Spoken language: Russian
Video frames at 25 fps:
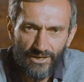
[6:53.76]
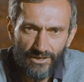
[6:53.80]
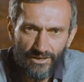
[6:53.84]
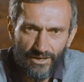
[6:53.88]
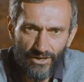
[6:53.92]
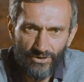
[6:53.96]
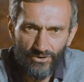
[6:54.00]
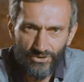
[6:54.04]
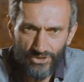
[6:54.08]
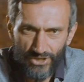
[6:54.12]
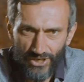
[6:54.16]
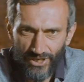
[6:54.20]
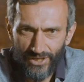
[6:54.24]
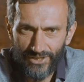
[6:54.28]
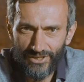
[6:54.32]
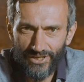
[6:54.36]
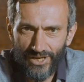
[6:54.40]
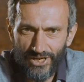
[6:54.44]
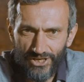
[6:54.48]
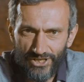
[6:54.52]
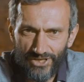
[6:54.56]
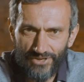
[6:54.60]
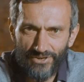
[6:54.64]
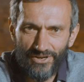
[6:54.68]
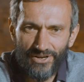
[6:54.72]
Короче,
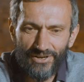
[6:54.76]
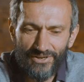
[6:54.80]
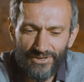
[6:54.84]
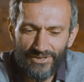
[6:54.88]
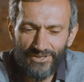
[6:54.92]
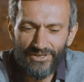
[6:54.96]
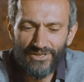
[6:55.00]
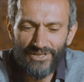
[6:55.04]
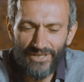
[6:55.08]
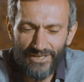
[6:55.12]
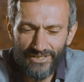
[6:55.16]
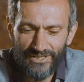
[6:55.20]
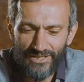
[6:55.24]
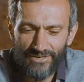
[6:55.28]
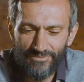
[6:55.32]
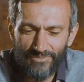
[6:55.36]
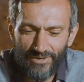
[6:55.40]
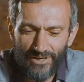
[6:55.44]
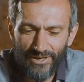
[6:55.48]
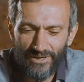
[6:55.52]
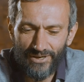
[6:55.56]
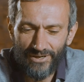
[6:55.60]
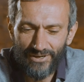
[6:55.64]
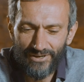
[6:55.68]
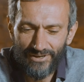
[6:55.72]
даже если
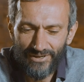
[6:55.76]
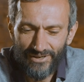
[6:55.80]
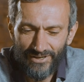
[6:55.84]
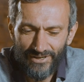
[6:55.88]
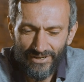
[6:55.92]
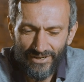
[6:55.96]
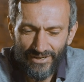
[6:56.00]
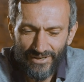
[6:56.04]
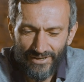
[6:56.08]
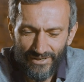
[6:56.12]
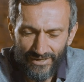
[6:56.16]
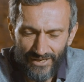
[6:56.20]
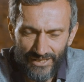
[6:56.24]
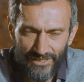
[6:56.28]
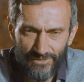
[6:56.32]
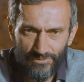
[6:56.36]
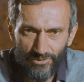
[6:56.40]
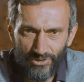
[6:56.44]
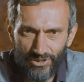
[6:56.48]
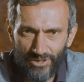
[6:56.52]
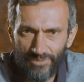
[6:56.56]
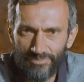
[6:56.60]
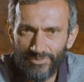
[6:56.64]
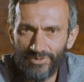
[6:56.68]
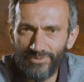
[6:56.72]
мы
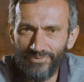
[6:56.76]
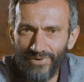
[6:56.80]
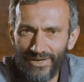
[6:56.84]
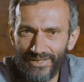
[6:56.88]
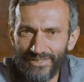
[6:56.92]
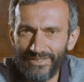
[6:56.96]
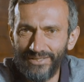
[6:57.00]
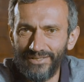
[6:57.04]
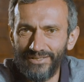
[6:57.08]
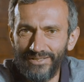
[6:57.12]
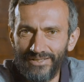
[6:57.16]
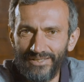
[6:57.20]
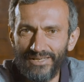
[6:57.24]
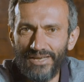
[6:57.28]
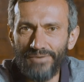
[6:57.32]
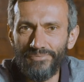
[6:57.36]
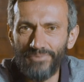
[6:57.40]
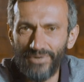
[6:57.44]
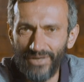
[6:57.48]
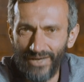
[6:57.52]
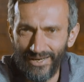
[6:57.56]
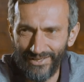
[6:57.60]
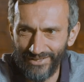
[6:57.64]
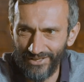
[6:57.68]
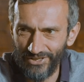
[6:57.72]
рассмотрим
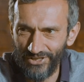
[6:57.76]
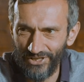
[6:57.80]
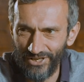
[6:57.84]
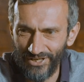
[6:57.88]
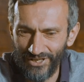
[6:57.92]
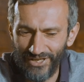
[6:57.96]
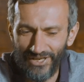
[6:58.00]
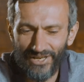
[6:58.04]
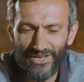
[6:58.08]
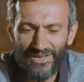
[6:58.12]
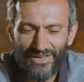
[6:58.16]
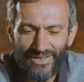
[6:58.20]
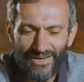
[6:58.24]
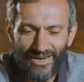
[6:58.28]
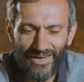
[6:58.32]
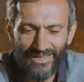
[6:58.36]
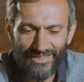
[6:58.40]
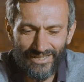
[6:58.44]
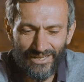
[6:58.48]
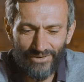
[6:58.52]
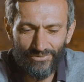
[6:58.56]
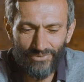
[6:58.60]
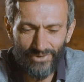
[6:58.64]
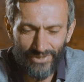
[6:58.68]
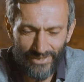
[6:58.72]
27 карточек
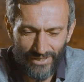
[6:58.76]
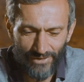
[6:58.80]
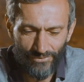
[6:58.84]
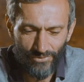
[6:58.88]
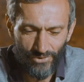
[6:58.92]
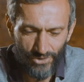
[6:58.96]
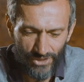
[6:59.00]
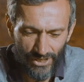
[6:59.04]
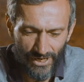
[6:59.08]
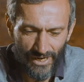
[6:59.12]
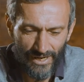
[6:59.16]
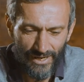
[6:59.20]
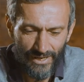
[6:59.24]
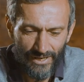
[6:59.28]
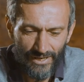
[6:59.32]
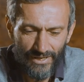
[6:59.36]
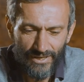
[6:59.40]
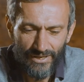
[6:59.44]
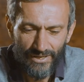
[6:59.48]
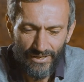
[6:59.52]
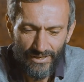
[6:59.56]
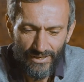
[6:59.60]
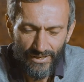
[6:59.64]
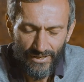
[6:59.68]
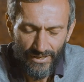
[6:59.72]
одного и того же,
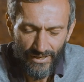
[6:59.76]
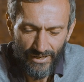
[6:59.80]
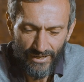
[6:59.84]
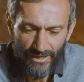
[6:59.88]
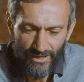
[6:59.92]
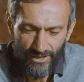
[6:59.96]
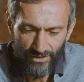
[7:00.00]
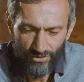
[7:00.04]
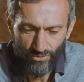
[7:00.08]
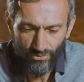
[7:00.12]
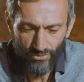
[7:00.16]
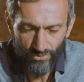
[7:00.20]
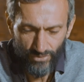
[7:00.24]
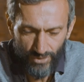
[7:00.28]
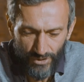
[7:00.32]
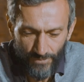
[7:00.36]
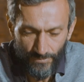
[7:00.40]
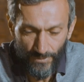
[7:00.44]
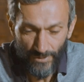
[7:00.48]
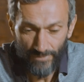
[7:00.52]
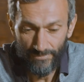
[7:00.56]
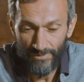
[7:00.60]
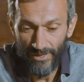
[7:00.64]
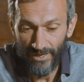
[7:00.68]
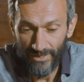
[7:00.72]
э, ну,
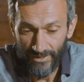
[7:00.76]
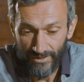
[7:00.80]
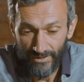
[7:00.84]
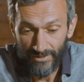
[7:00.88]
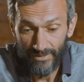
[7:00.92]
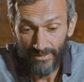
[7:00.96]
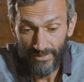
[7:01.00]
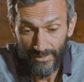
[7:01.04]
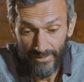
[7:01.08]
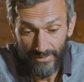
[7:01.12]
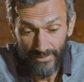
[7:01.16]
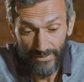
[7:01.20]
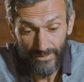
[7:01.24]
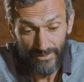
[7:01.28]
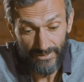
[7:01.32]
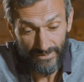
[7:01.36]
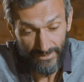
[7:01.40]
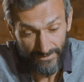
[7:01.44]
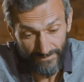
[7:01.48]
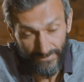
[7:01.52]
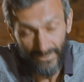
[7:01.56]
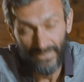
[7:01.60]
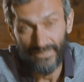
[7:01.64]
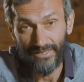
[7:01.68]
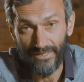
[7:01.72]
например, э,
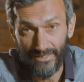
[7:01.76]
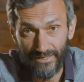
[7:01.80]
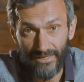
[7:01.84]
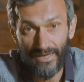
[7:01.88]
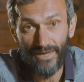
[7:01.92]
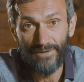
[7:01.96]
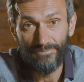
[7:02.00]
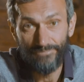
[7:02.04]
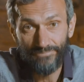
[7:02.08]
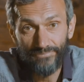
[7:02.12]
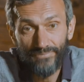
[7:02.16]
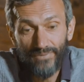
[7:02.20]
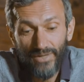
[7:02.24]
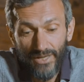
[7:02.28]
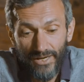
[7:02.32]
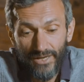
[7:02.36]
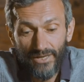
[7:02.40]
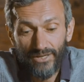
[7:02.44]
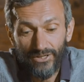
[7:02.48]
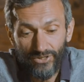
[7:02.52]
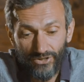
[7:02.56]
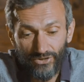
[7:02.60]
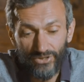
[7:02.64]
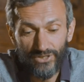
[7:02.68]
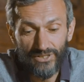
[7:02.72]
цвета, да,
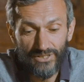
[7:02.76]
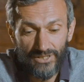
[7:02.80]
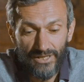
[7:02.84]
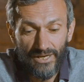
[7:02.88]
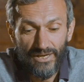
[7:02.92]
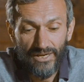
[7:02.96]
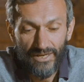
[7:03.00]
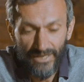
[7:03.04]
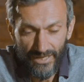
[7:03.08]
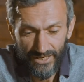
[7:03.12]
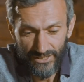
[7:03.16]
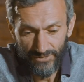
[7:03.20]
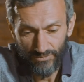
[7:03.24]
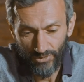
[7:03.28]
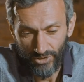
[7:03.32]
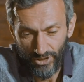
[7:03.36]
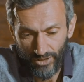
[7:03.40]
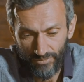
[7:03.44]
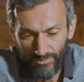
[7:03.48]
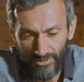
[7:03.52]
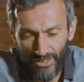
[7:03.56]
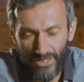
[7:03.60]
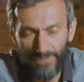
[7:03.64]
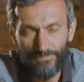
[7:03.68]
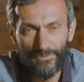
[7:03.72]
то есть
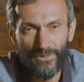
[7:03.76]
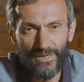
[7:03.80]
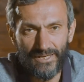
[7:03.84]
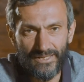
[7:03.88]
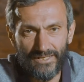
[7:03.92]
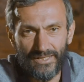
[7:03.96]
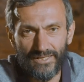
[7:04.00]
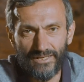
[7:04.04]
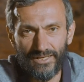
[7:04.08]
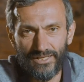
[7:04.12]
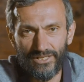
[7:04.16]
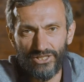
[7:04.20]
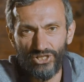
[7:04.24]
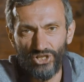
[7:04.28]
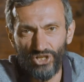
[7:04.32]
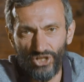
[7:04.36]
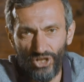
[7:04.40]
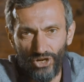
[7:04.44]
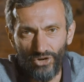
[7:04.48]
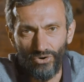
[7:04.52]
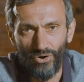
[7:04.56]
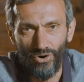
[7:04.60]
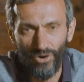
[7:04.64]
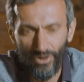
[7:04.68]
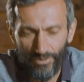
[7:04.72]
рассмотрим три признака из
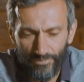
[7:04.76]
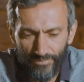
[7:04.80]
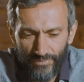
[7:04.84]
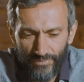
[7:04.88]
четырех.